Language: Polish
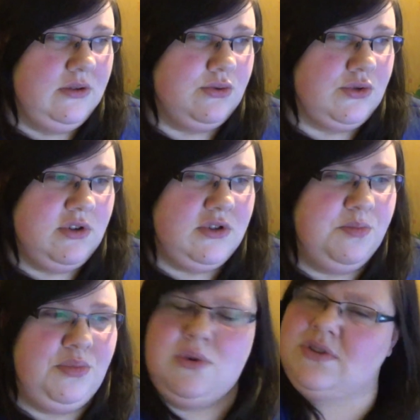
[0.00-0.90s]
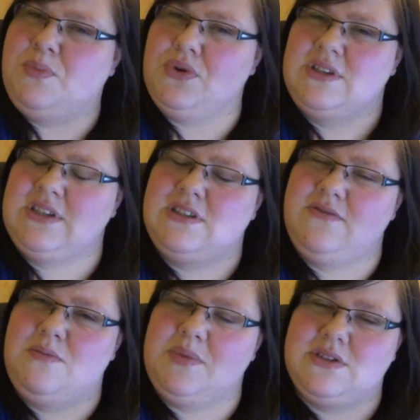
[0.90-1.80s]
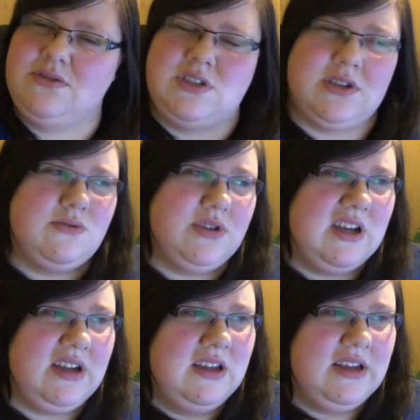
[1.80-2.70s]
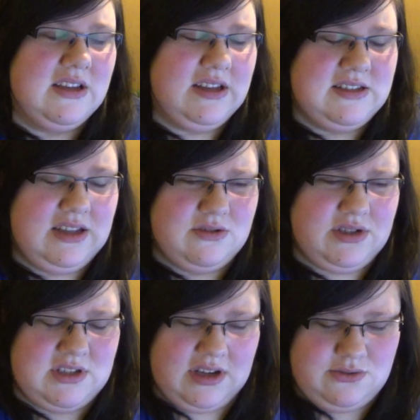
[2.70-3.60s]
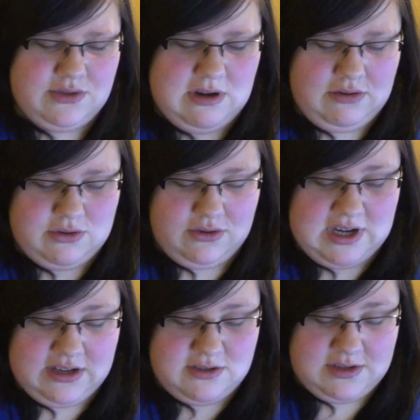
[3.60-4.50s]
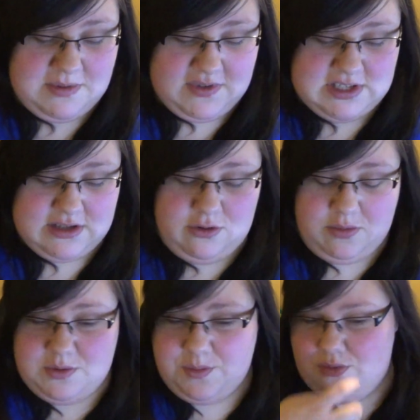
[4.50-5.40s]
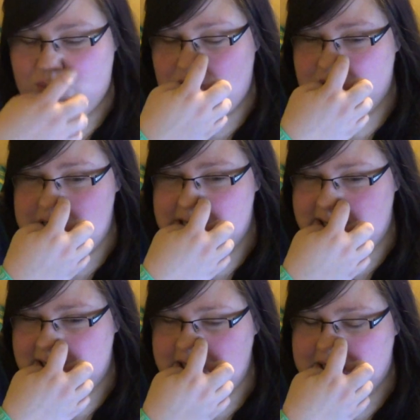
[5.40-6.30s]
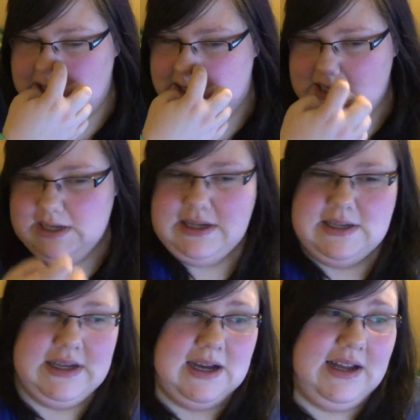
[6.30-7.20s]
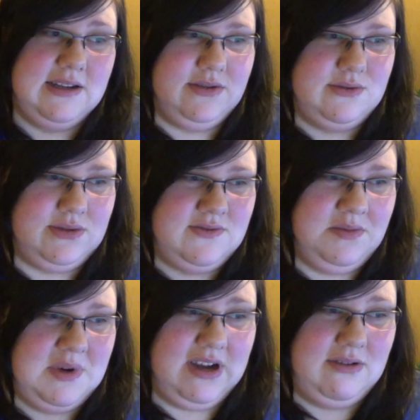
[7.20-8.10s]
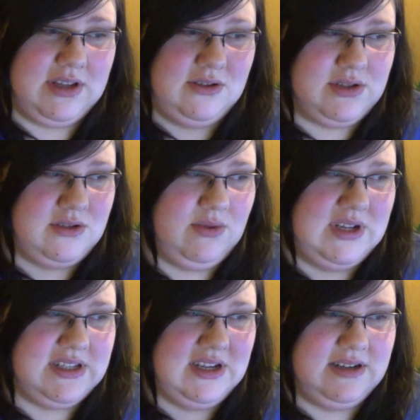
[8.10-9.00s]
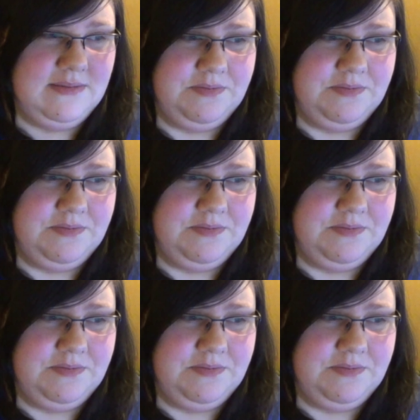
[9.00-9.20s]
Cóż, osób było sporo, za co Wam bardzo dziękuję i za to, że się jakoś udało to ogarnąć. Co prawda slow mod był konkretny, ale, ale no cóż, wymagała tego sytuacja.